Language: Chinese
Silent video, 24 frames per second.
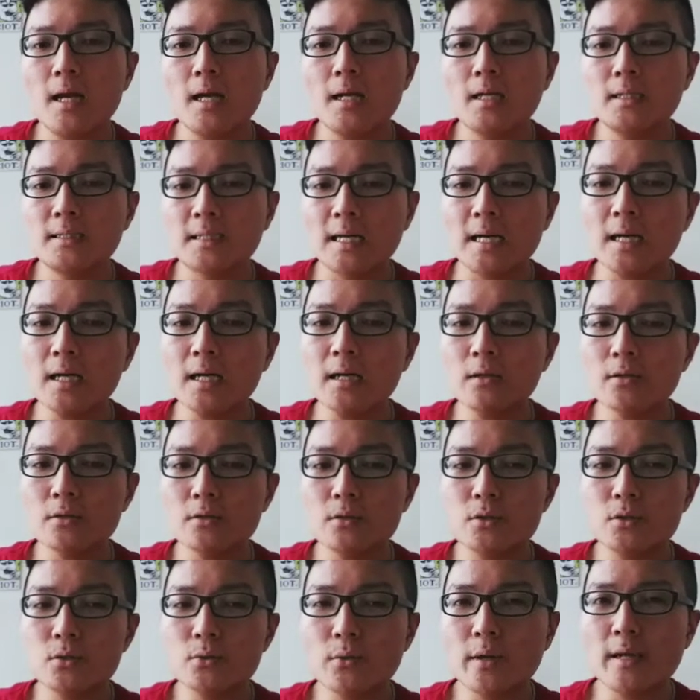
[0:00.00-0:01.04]
然后
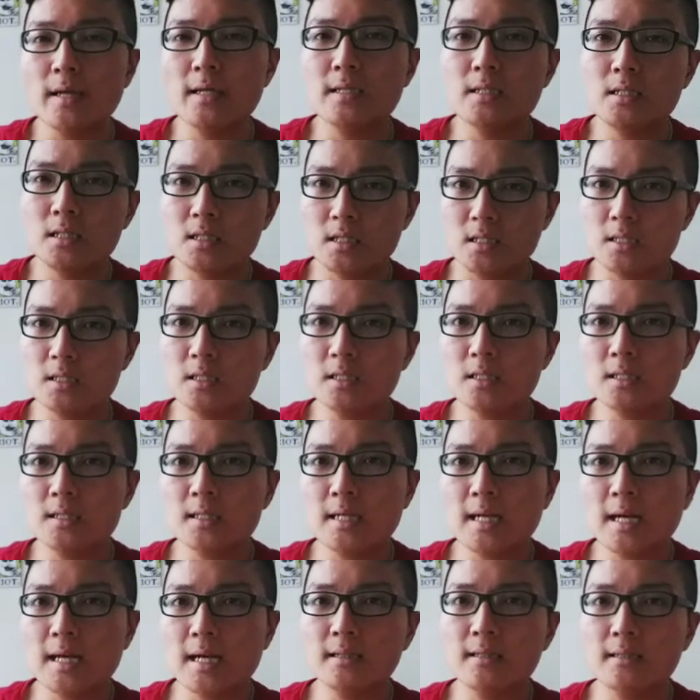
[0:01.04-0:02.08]
最值得
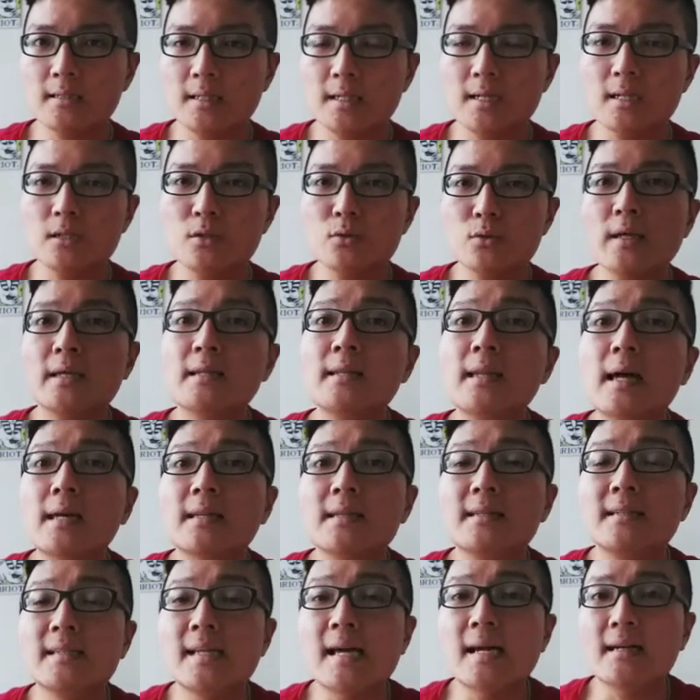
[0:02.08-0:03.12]
看的那个最大
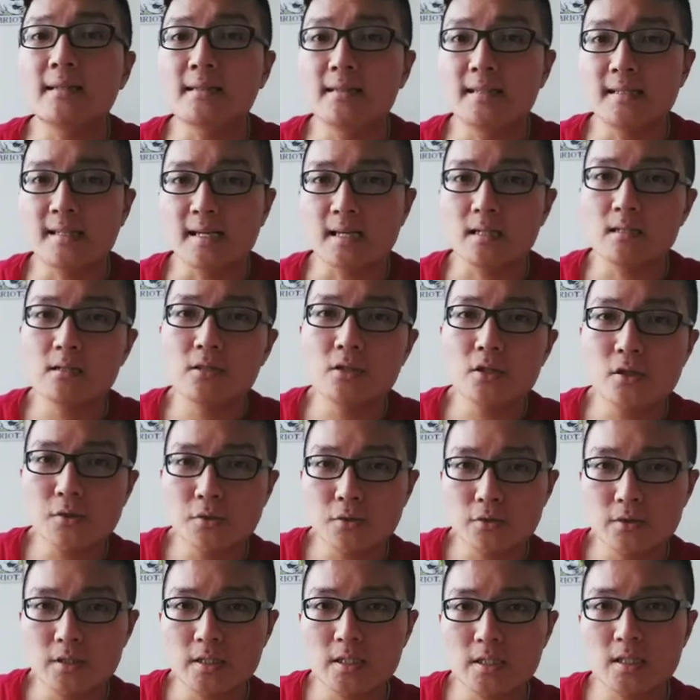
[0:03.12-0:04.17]
的亮点
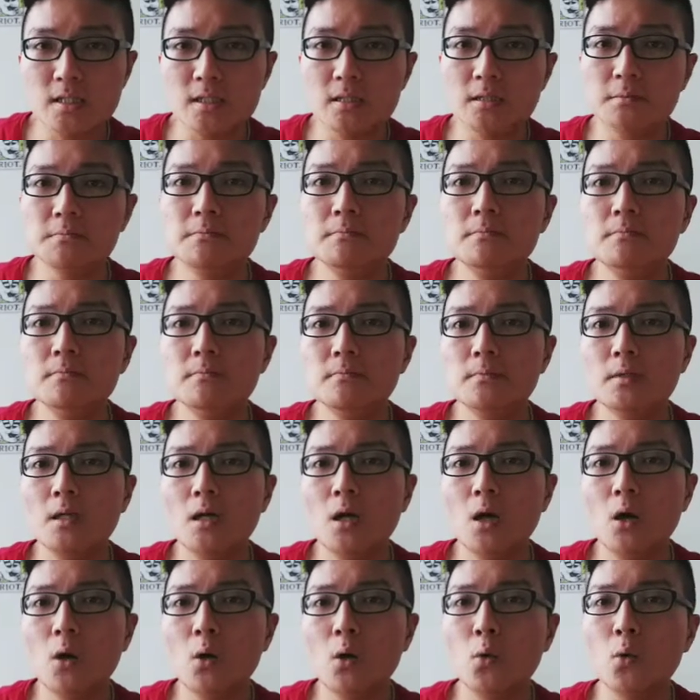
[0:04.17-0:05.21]
就是
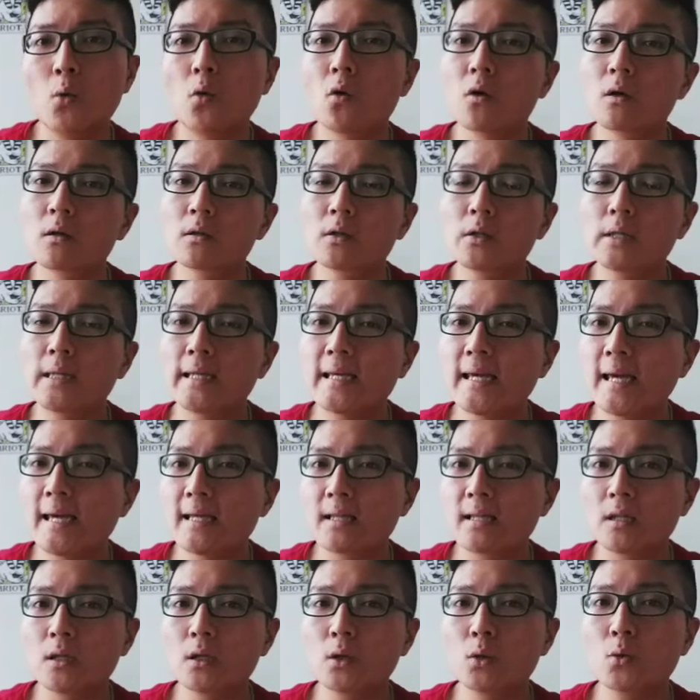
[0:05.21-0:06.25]
火
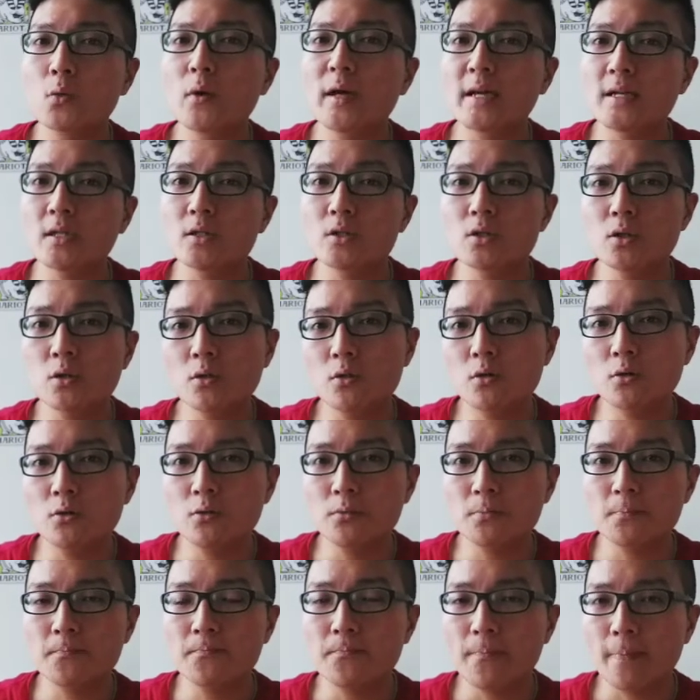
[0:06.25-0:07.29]
天对
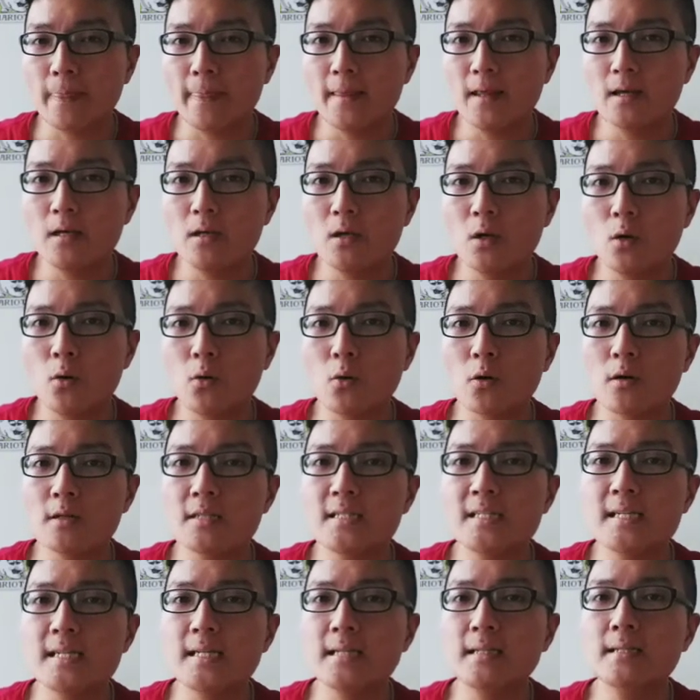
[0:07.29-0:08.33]
冲。火
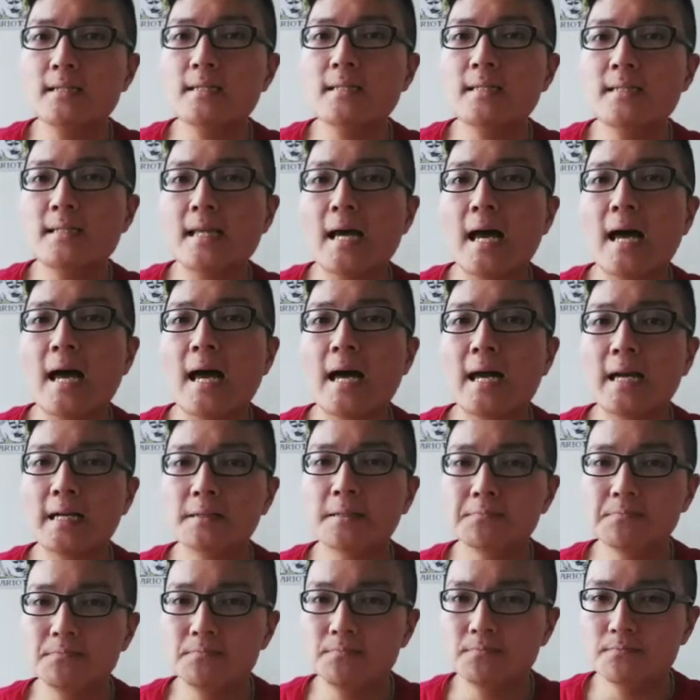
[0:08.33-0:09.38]
星在
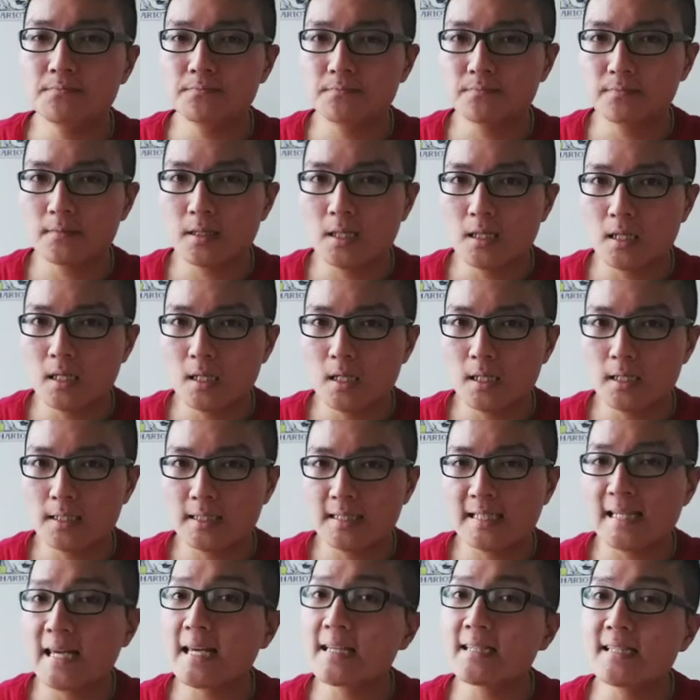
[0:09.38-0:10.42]

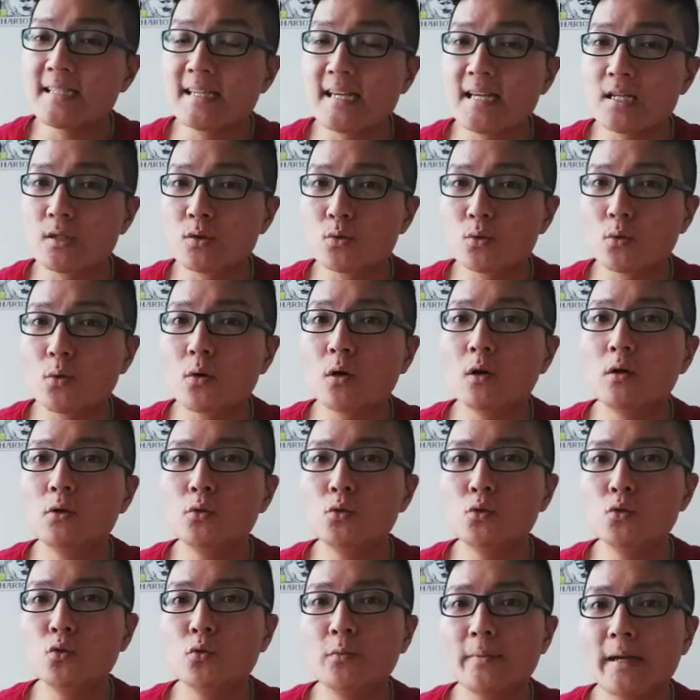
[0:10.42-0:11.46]
天蝎座
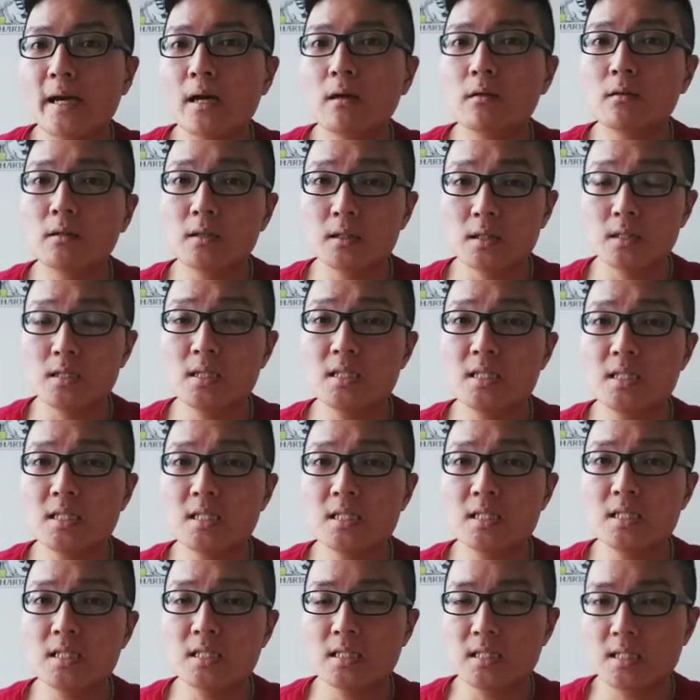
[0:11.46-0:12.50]
入庙，得
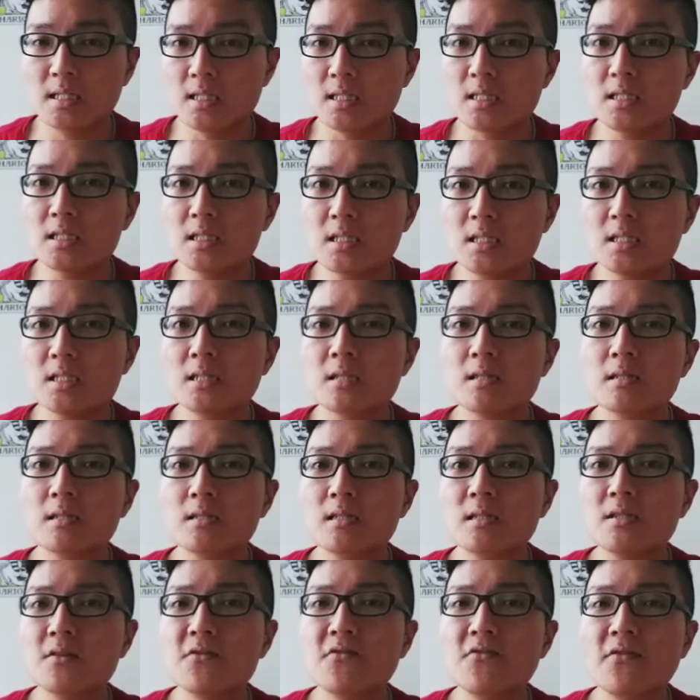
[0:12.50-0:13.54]
势得势
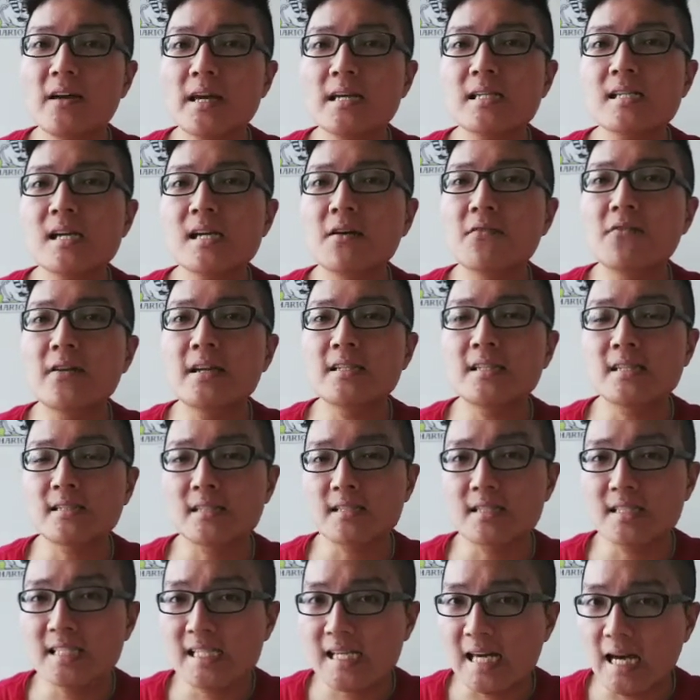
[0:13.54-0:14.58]
是非常非常
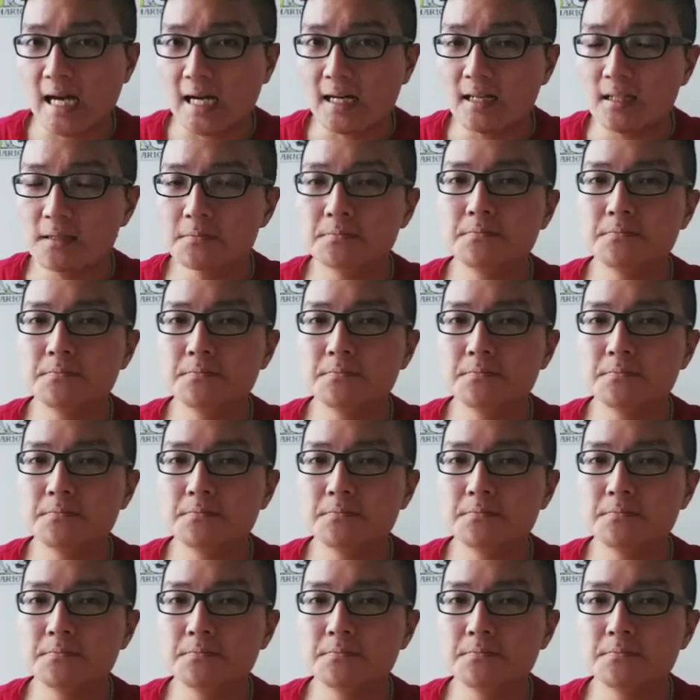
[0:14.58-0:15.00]
的强。